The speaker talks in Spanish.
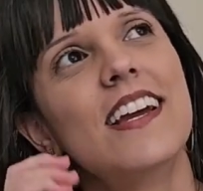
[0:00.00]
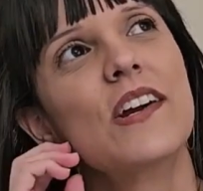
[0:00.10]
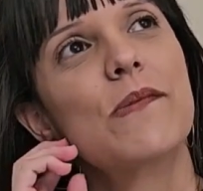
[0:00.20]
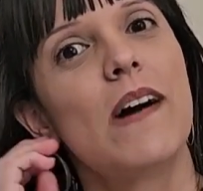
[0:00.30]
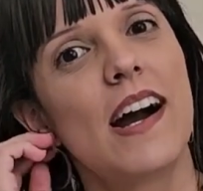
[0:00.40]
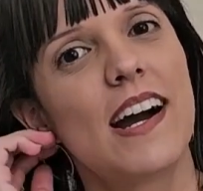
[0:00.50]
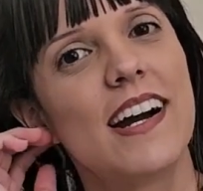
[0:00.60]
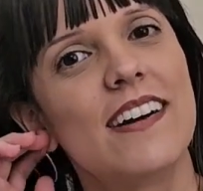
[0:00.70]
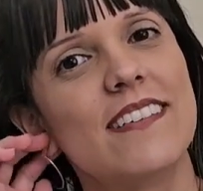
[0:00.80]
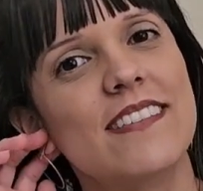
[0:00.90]

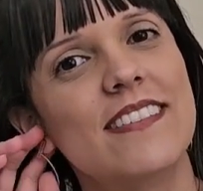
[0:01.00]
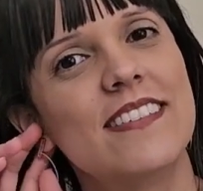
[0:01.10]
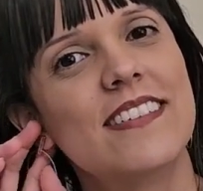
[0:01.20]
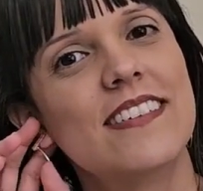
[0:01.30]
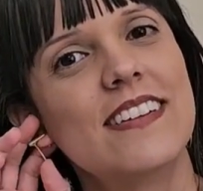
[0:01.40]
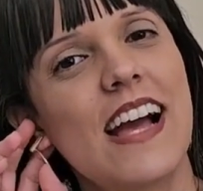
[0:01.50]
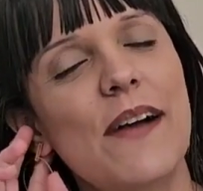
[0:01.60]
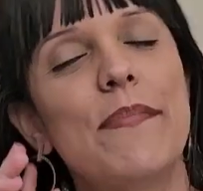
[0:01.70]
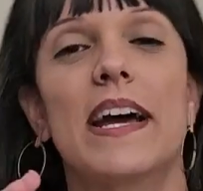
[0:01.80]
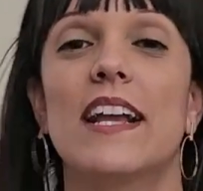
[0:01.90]
¡Wow!
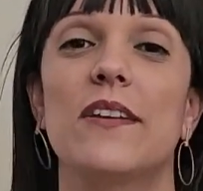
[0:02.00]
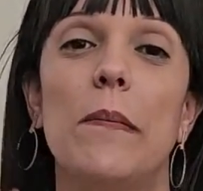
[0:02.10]
Para yo